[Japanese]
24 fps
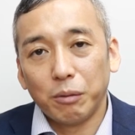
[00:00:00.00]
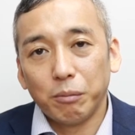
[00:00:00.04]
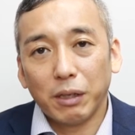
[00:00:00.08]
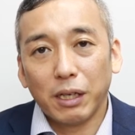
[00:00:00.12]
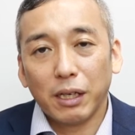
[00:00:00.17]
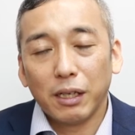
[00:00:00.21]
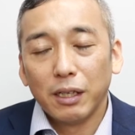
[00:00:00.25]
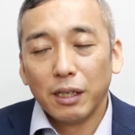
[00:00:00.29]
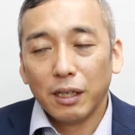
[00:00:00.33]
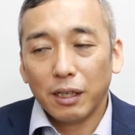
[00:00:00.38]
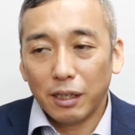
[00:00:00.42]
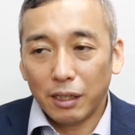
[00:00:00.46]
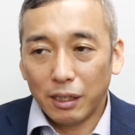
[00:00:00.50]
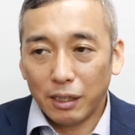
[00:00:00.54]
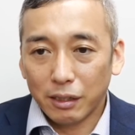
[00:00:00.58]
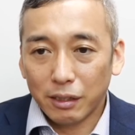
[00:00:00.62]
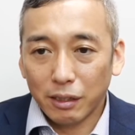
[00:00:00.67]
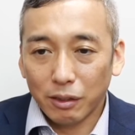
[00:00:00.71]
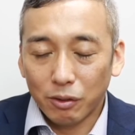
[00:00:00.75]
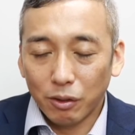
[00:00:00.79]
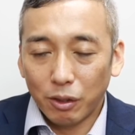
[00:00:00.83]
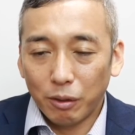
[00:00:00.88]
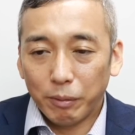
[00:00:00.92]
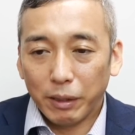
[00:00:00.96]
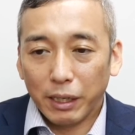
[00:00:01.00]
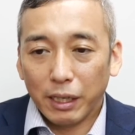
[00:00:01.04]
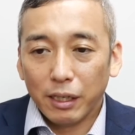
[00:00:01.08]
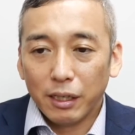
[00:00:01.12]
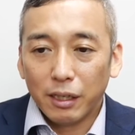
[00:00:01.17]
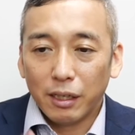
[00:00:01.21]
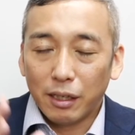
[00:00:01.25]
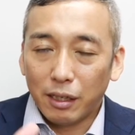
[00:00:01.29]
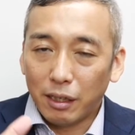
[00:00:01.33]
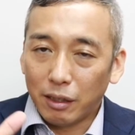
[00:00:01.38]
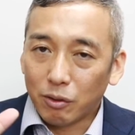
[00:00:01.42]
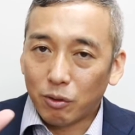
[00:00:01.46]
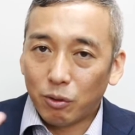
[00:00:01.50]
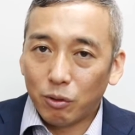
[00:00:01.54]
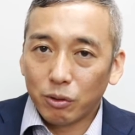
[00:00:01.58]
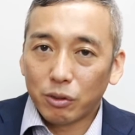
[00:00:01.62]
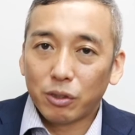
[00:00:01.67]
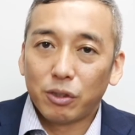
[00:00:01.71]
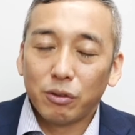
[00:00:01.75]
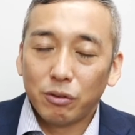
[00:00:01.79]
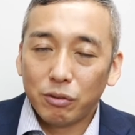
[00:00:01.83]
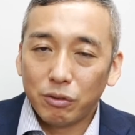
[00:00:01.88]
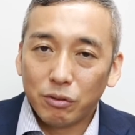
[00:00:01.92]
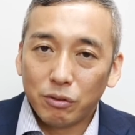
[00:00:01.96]
よ今例えば高
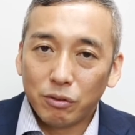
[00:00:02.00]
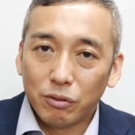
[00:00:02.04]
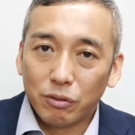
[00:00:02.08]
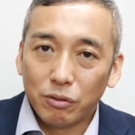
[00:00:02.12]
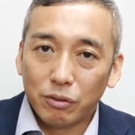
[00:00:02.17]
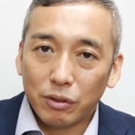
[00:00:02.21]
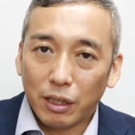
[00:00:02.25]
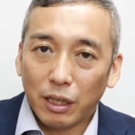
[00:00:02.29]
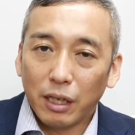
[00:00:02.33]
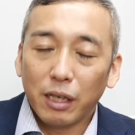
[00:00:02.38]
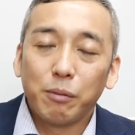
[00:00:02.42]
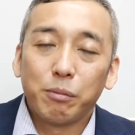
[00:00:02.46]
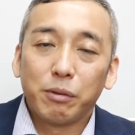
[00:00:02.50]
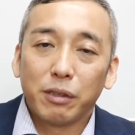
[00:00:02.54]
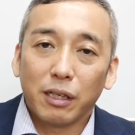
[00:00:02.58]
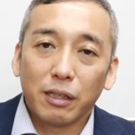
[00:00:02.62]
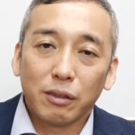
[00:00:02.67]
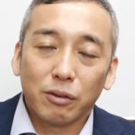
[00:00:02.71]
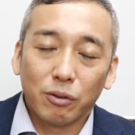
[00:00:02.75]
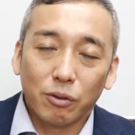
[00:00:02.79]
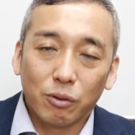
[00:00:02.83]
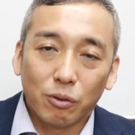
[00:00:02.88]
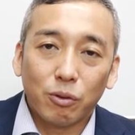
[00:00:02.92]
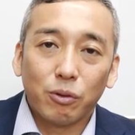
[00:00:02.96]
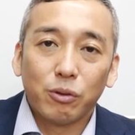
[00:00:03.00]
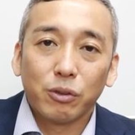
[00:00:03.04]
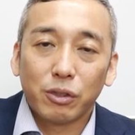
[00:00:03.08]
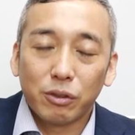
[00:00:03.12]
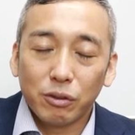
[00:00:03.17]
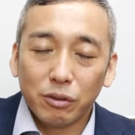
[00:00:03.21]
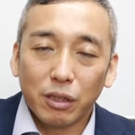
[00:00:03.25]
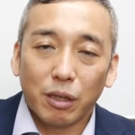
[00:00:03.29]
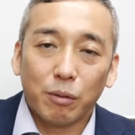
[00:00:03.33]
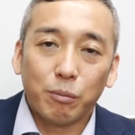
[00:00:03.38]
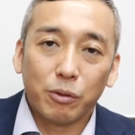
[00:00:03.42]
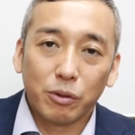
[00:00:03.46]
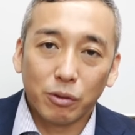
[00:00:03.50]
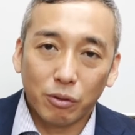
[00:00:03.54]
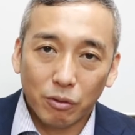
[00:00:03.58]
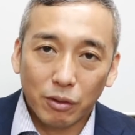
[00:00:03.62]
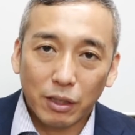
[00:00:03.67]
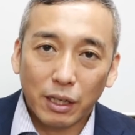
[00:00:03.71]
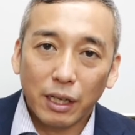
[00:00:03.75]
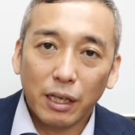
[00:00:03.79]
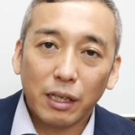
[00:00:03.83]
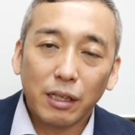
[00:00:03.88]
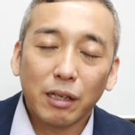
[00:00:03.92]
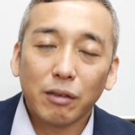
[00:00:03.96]
級ハイブランドの高級なものを
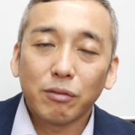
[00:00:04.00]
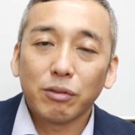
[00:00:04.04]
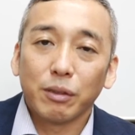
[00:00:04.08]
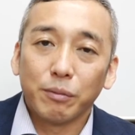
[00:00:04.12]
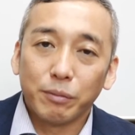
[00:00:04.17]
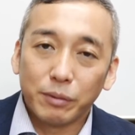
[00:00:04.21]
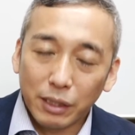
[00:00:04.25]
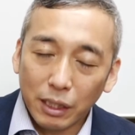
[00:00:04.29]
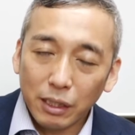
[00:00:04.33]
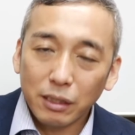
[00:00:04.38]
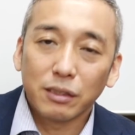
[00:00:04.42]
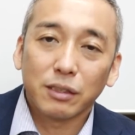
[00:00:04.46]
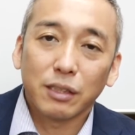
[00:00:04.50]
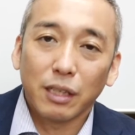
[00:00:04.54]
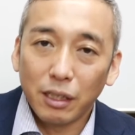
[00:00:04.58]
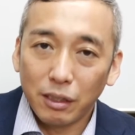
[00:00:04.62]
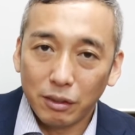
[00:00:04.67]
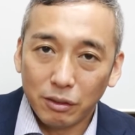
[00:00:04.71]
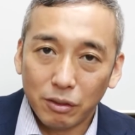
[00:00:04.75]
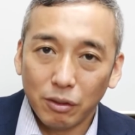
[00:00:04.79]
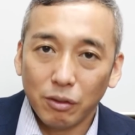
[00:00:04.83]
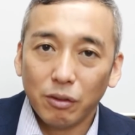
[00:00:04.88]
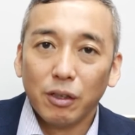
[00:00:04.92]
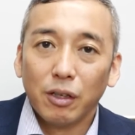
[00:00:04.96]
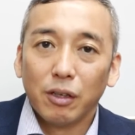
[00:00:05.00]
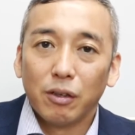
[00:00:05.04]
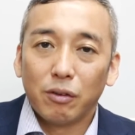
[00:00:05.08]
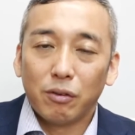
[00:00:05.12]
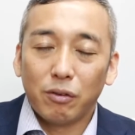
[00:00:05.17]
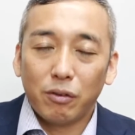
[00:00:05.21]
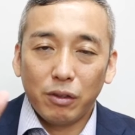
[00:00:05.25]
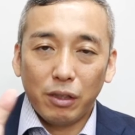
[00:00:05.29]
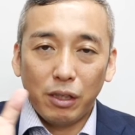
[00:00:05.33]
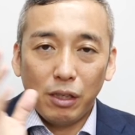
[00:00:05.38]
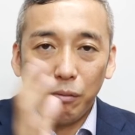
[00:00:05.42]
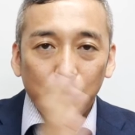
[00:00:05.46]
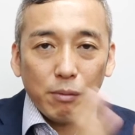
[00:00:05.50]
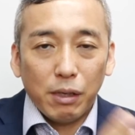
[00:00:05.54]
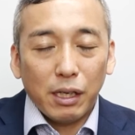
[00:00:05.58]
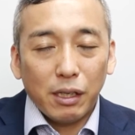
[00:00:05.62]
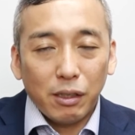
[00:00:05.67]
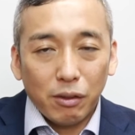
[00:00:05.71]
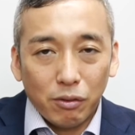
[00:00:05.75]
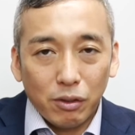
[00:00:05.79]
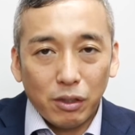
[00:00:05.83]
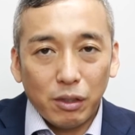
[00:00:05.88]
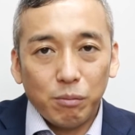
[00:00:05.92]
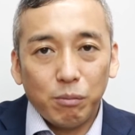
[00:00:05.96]
買えなくても全然いいですよ
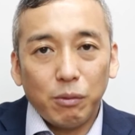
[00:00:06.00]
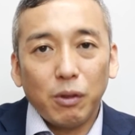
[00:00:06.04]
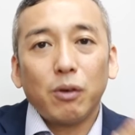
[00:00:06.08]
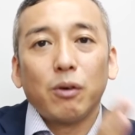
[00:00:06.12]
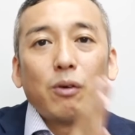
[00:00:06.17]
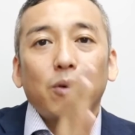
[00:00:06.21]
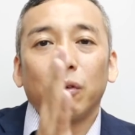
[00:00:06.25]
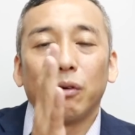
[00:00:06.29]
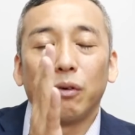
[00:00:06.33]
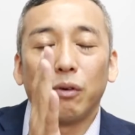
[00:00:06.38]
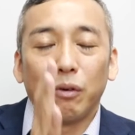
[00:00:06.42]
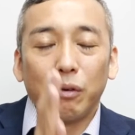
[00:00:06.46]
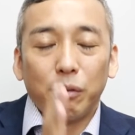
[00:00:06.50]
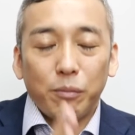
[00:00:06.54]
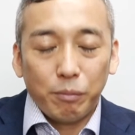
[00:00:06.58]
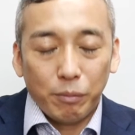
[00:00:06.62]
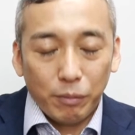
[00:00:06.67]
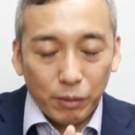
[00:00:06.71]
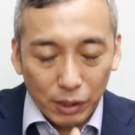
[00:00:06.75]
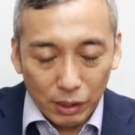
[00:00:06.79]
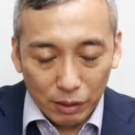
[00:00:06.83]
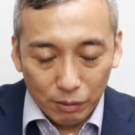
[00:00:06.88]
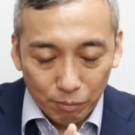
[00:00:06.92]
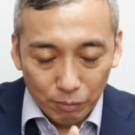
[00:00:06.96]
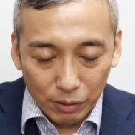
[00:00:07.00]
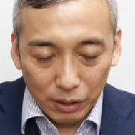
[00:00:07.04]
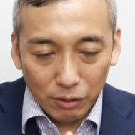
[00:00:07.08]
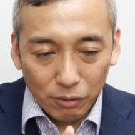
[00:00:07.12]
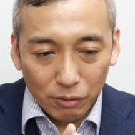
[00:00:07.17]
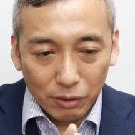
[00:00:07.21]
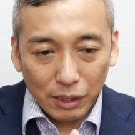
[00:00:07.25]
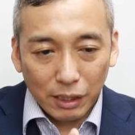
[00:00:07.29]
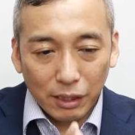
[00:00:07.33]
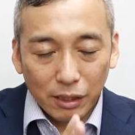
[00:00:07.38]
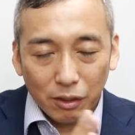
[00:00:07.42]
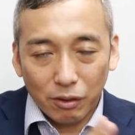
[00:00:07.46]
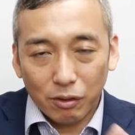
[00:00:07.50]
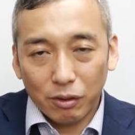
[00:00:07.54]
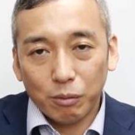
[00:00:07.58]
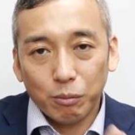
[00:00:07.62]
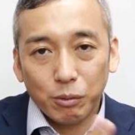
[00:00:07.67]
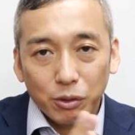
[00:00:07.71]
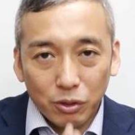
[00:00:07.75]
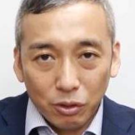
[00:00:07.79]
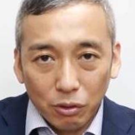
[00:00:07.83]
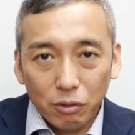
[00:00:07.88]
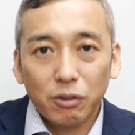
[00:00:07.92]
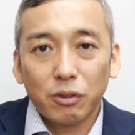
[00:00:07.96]
今よりも身の丈より
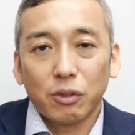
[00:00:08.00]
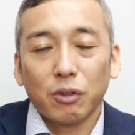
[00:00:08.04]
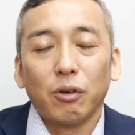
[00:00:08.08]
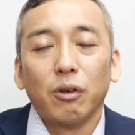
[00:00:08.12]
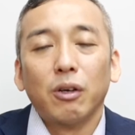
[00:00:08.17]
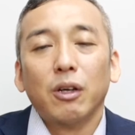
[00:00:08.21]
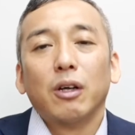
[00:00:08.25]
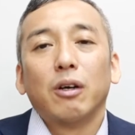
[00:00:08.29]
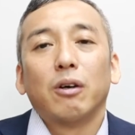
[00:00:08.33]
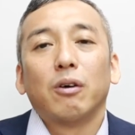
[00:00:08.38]
もちょっと